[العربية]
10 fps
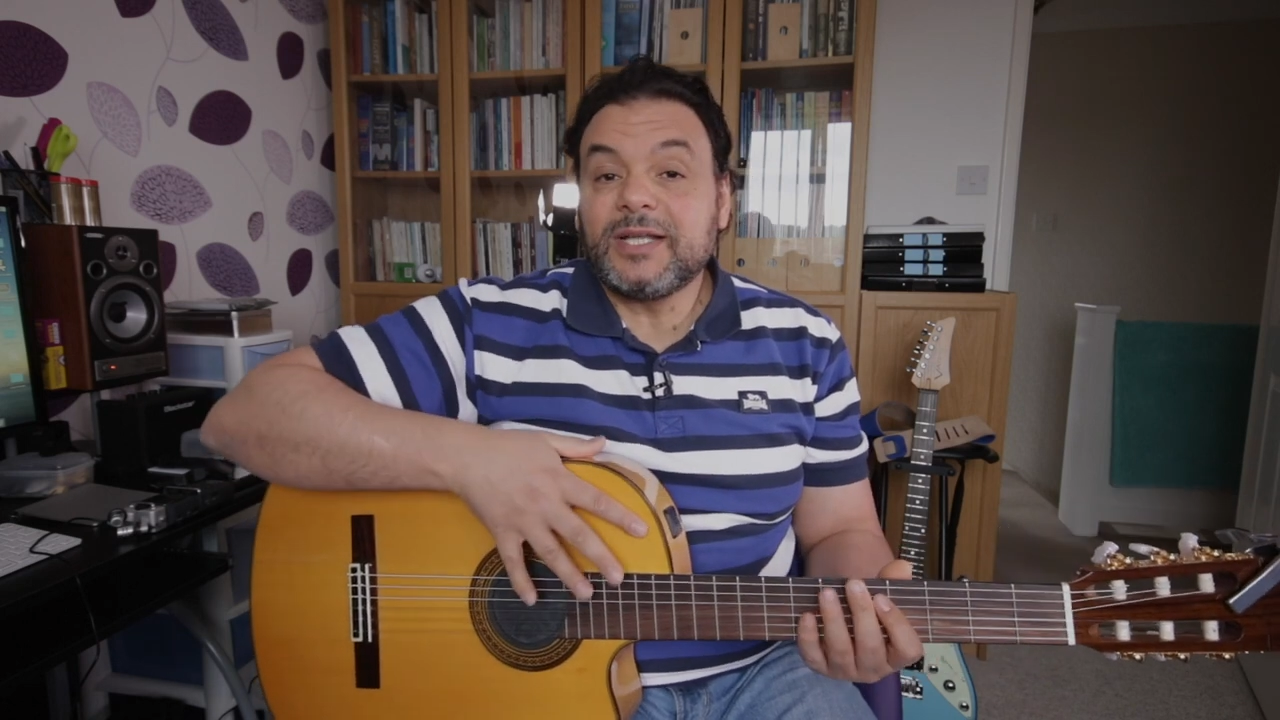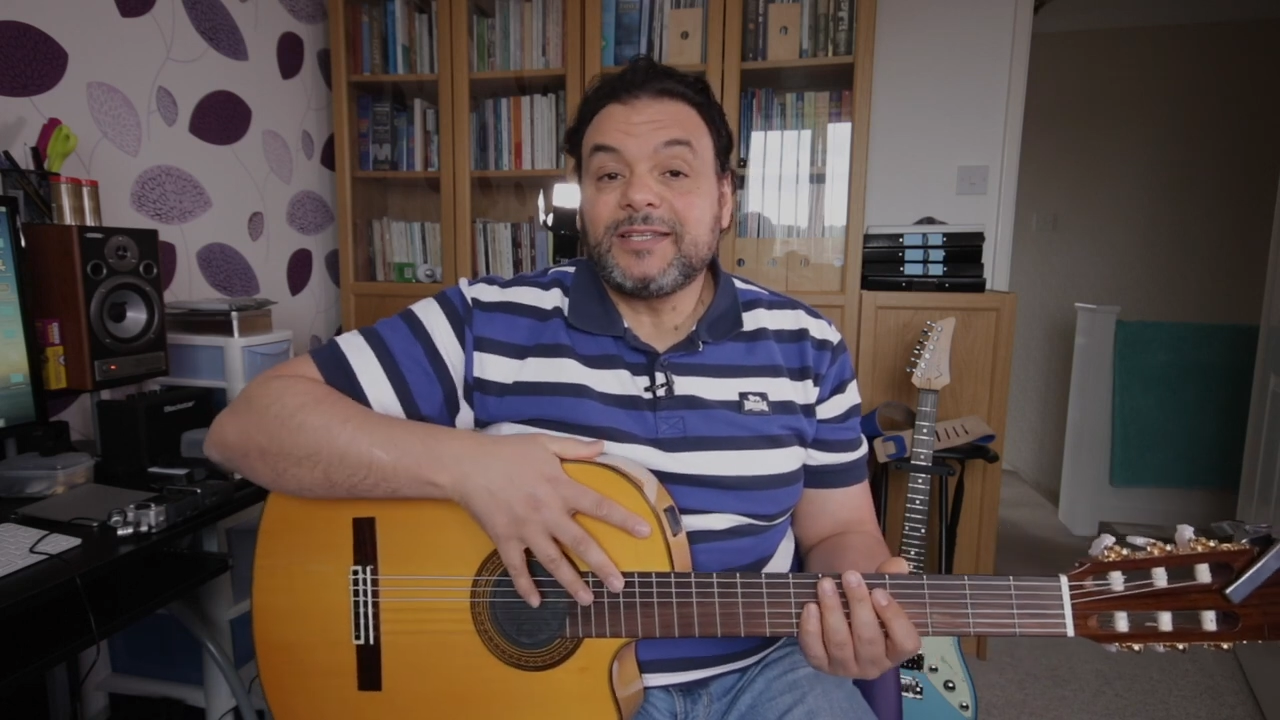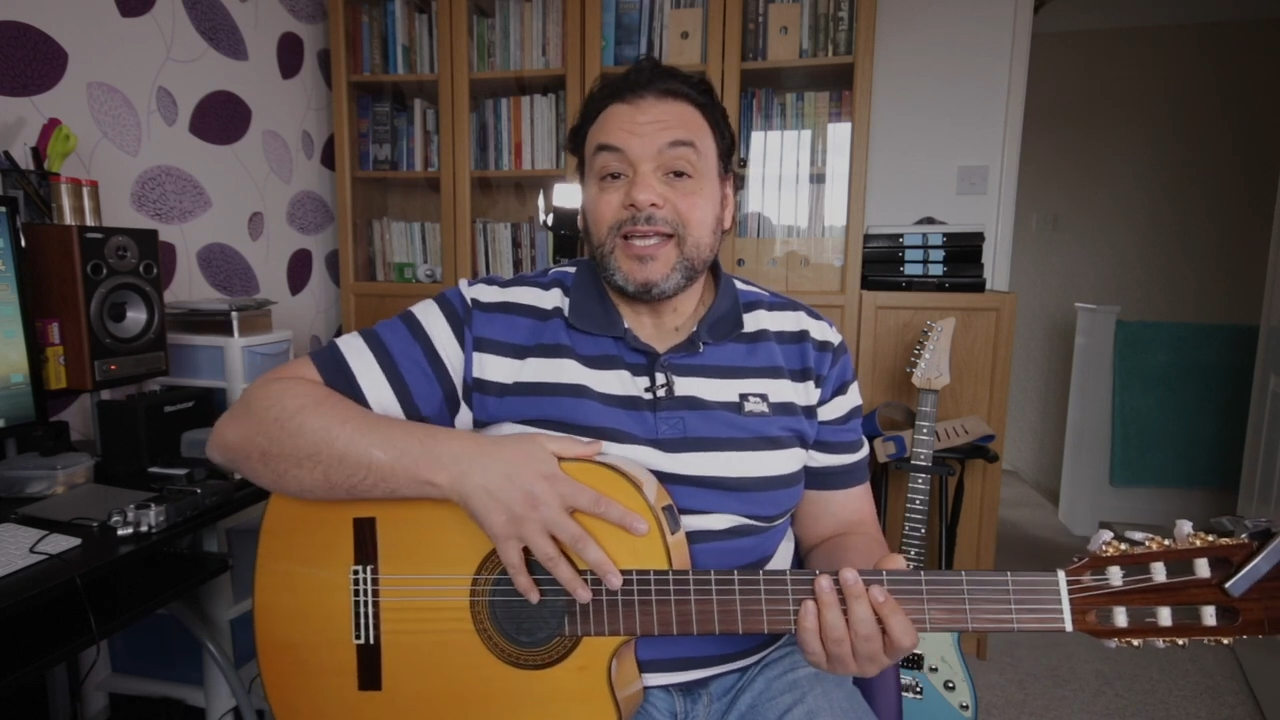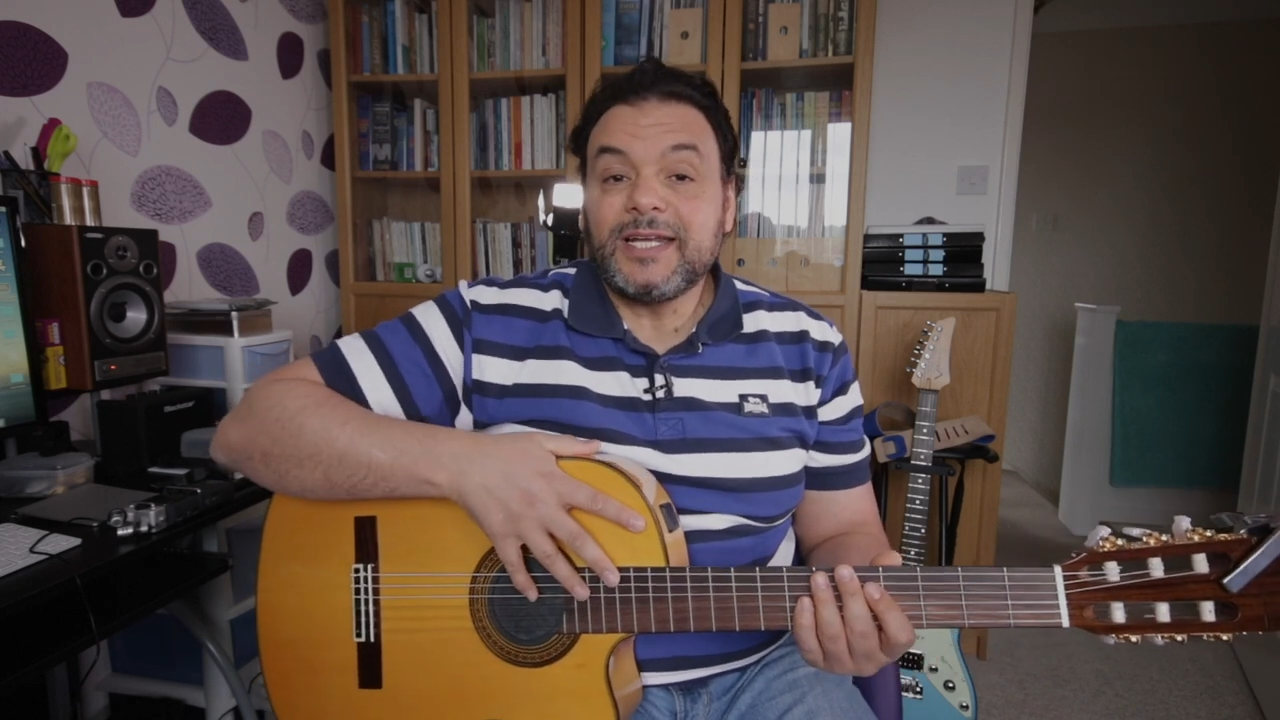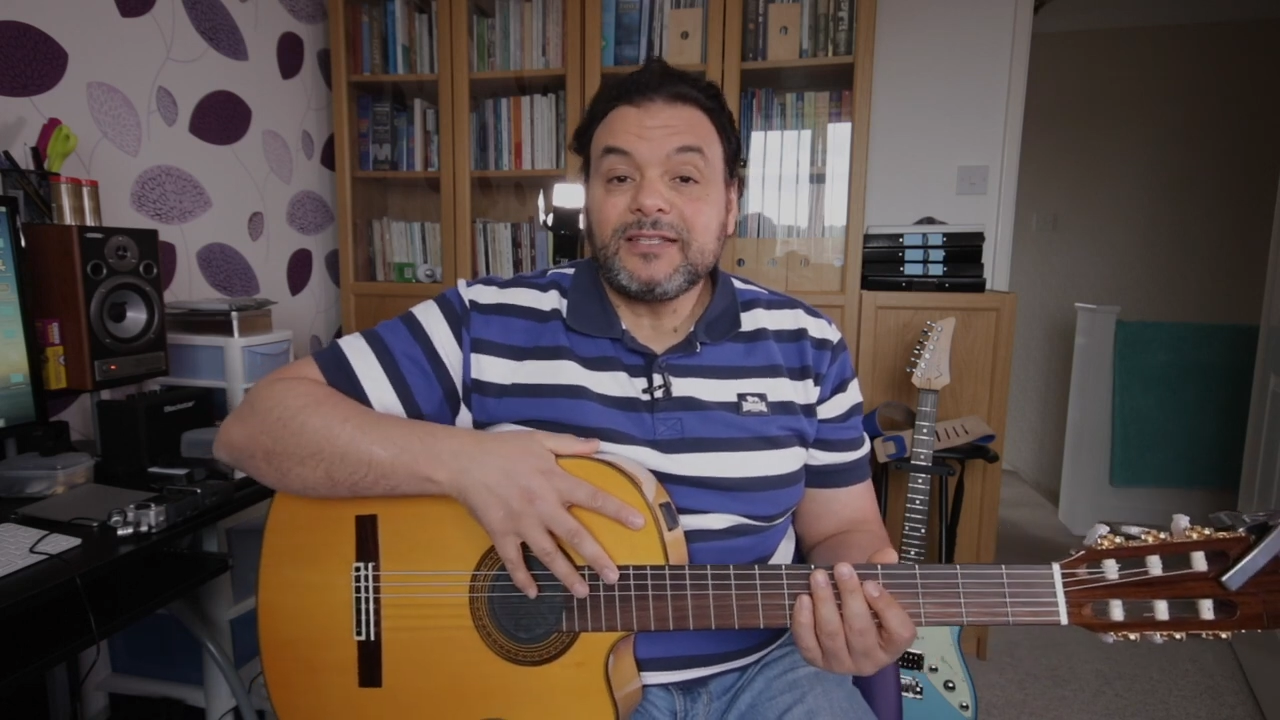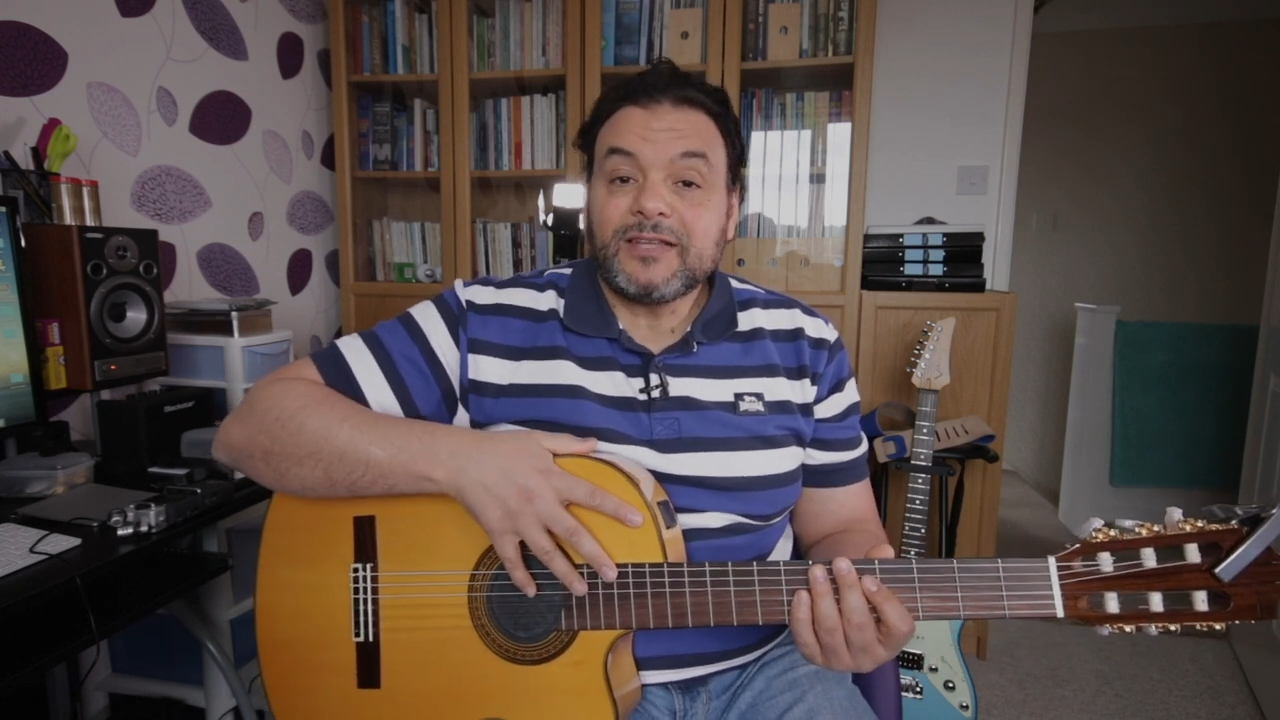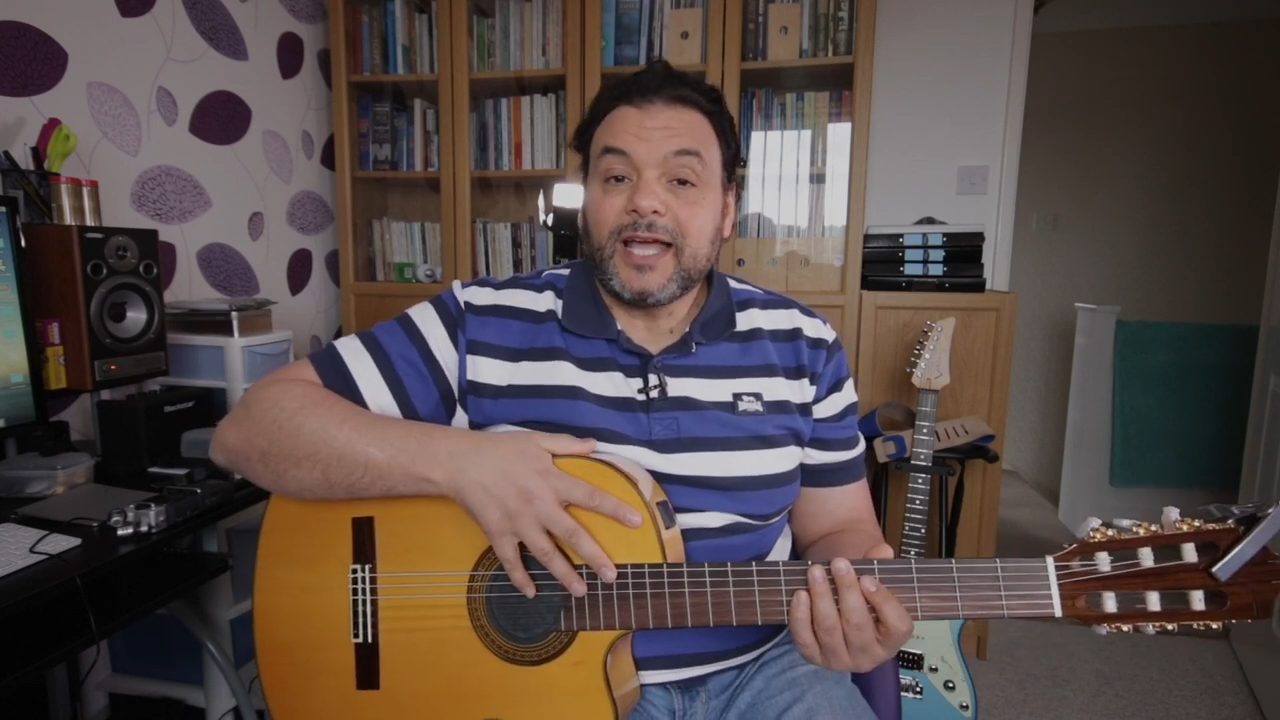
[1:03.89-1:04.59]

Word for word: التالت